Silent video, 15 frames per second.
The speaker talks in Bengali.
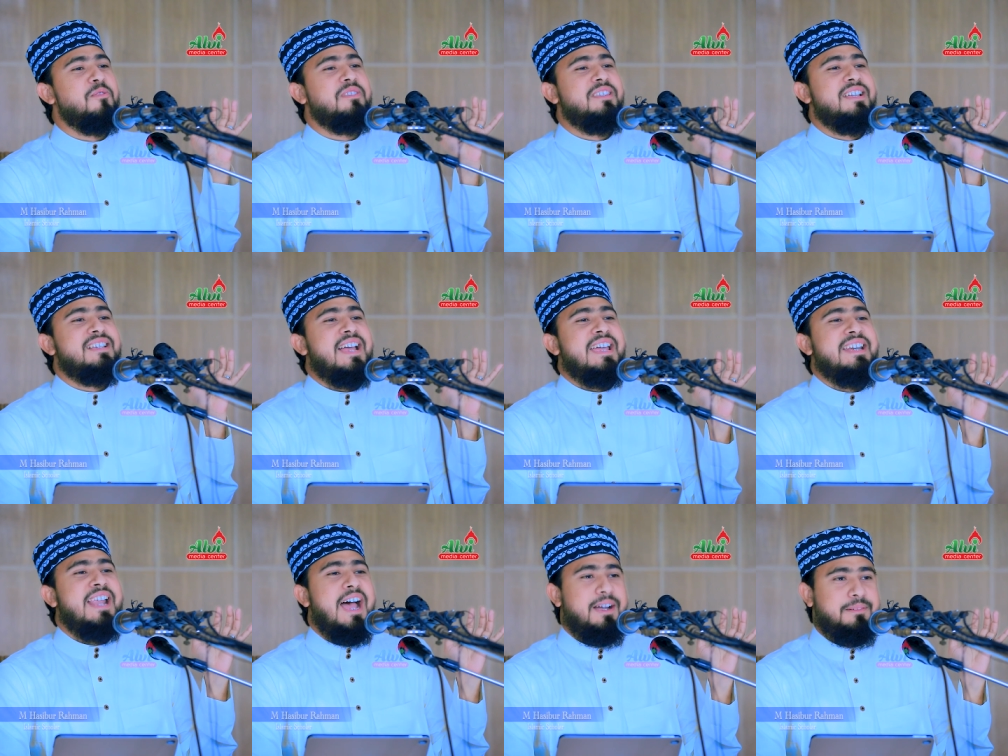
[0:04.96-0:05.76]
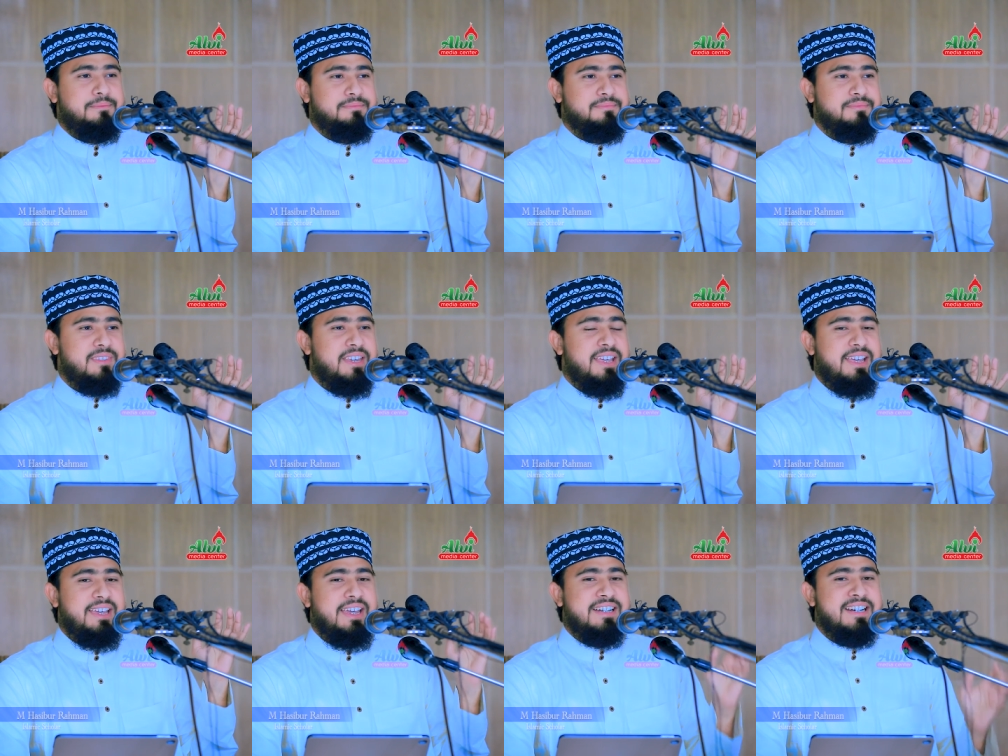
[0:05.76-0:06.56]
করতে চাই না
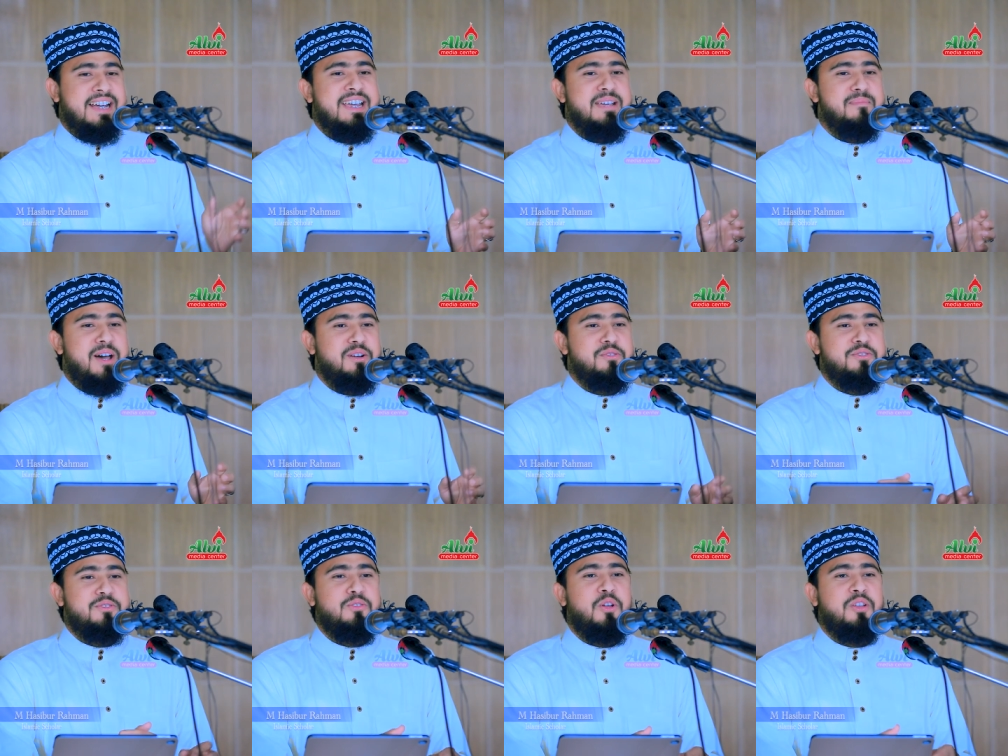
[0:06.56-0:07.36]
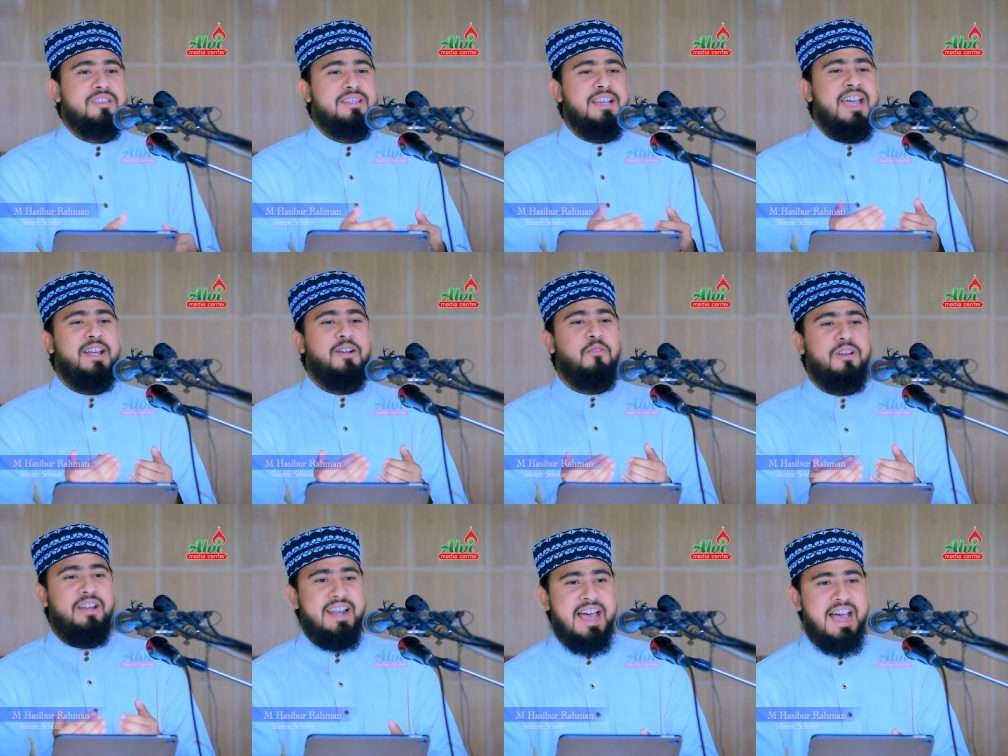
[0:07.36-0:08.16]
এটা কি মানুষ লজ্জায়
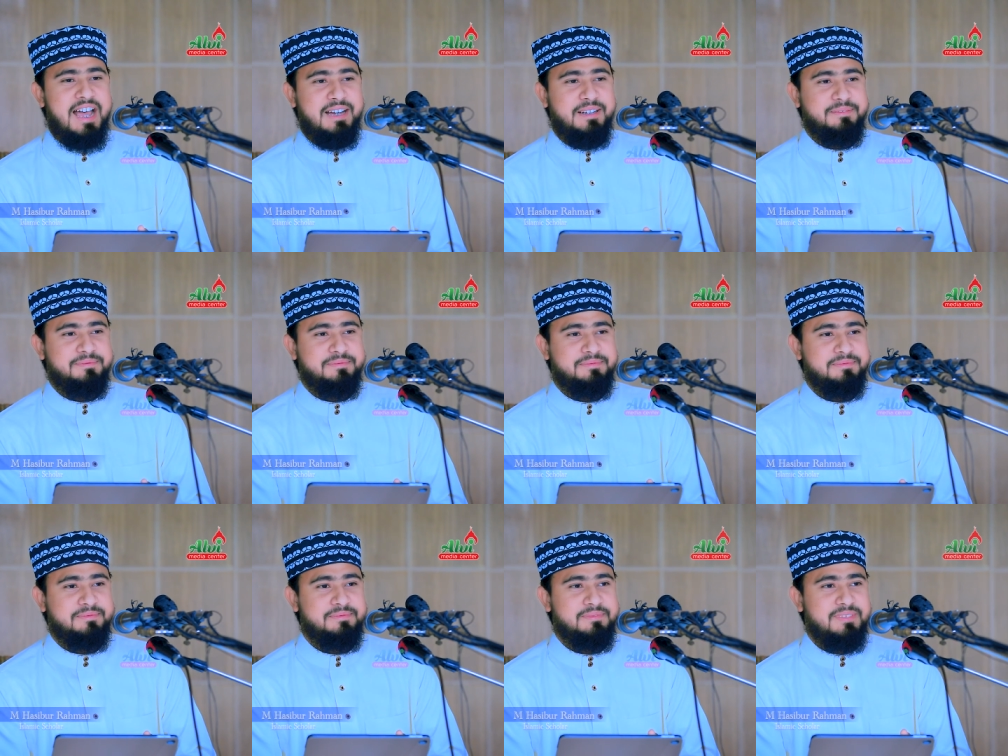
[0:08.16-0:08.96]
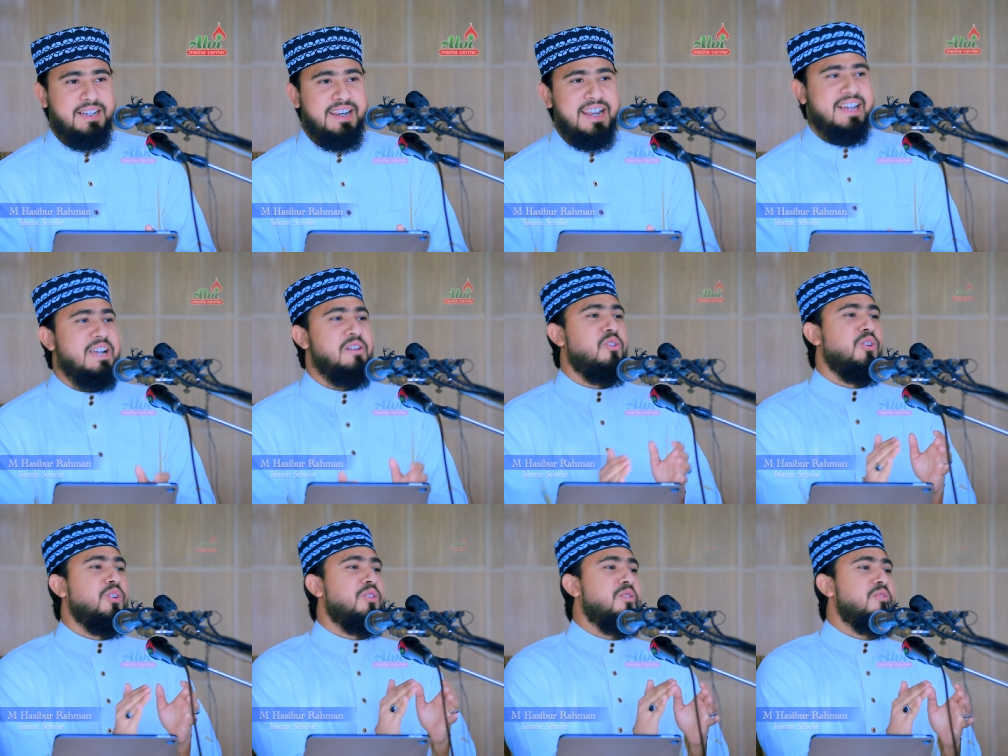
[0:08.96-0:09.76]
করে না নাকি
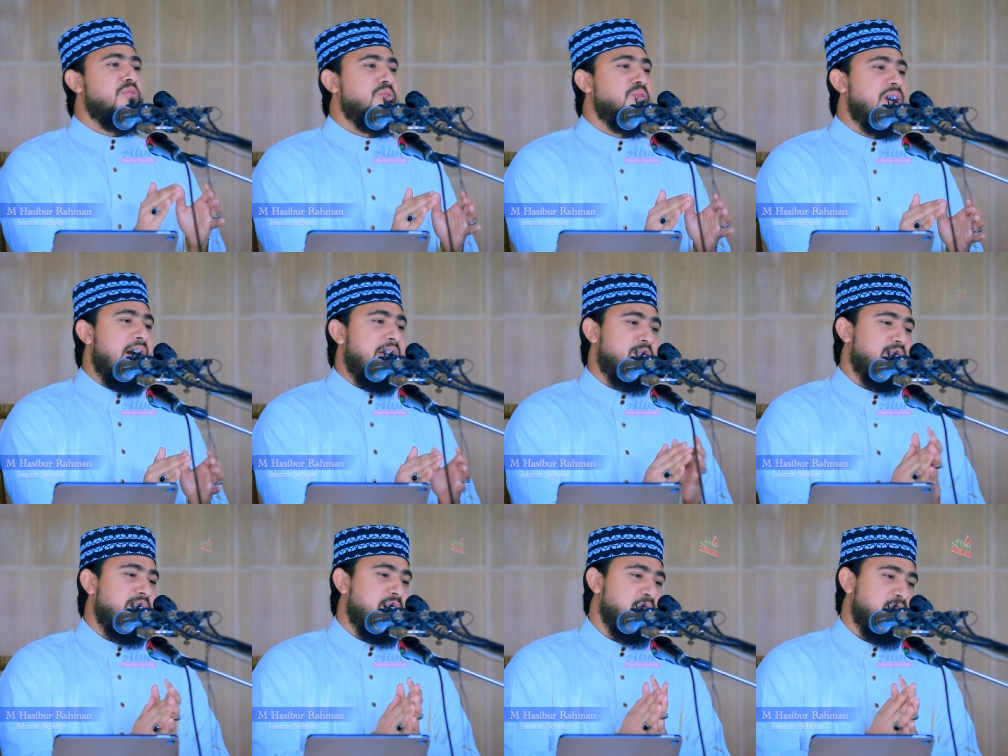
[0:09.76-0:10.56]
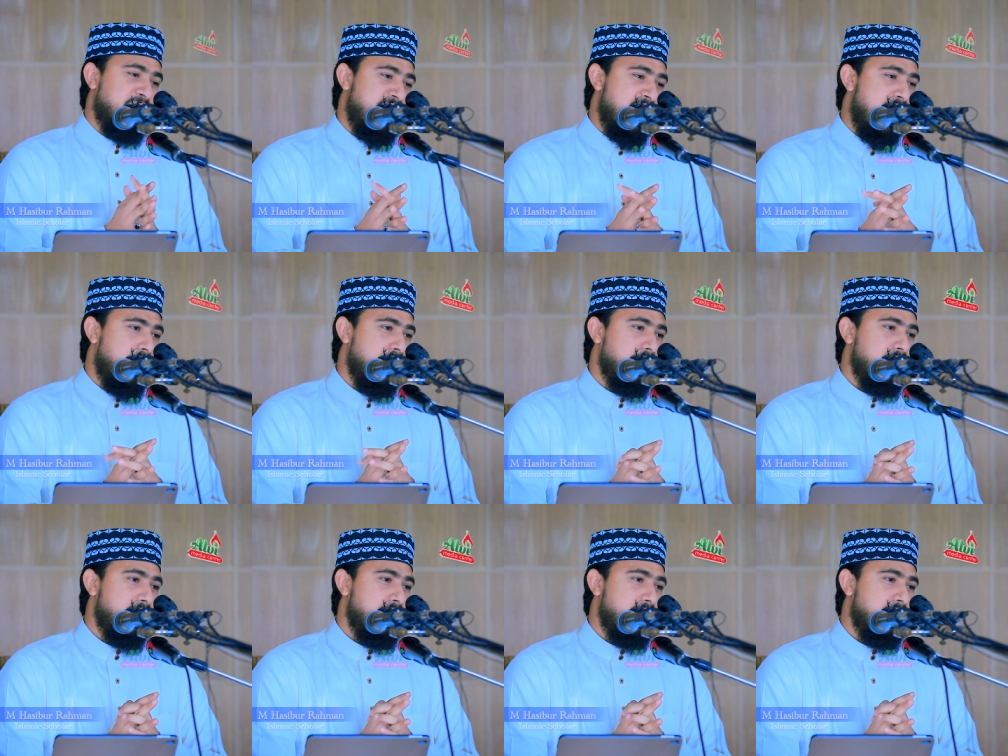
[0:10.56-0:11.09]
অন্য কোনো কারণে করে না